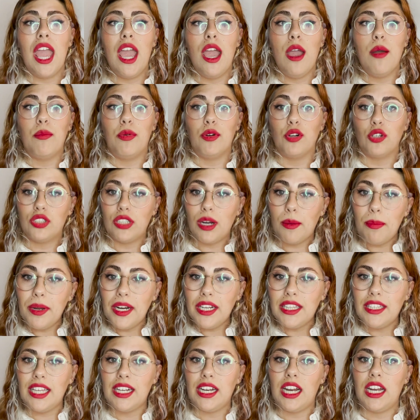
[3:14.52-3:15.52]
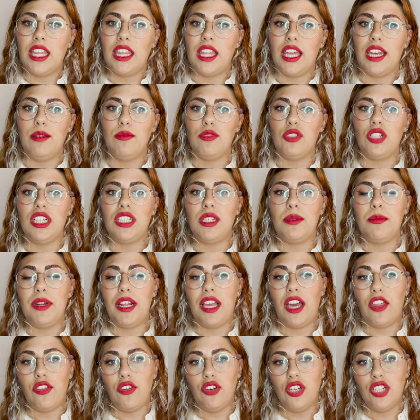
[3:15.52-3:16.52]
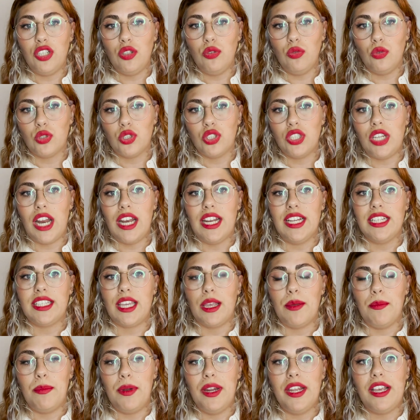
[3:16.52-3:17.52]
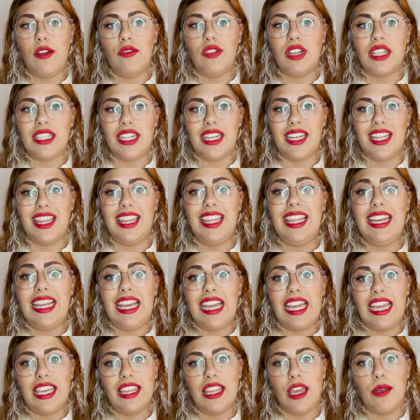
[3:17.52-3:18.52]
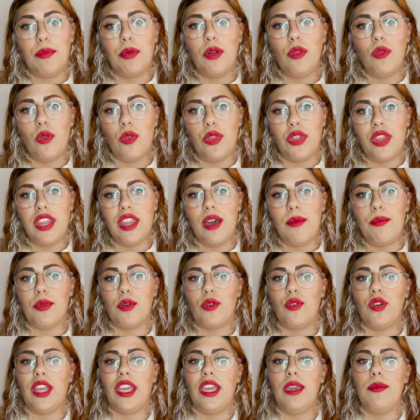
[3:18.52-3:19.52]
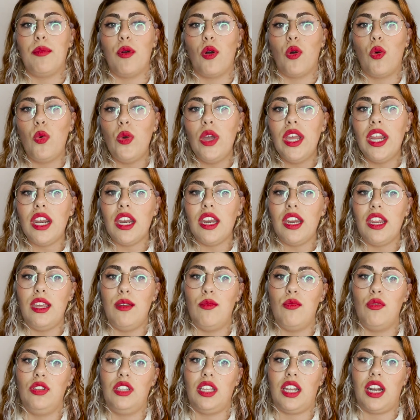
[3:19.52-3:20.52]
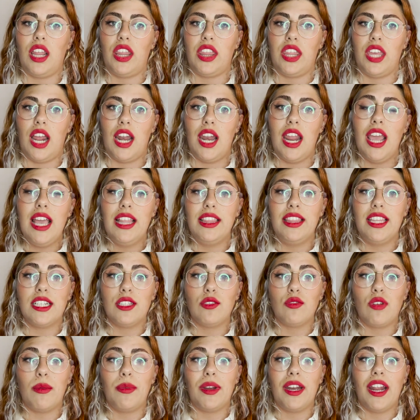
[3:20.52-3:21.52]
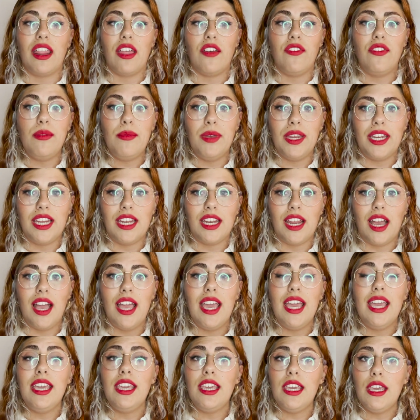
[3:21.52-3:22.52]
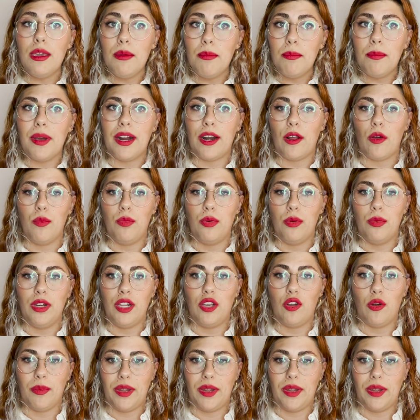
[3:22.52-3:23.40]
Por otra parte, analizaremos las implicaciones industriales que implica una serie dirigida y producida por un equipo queer y multirracial, desde una mirada femenina y para un público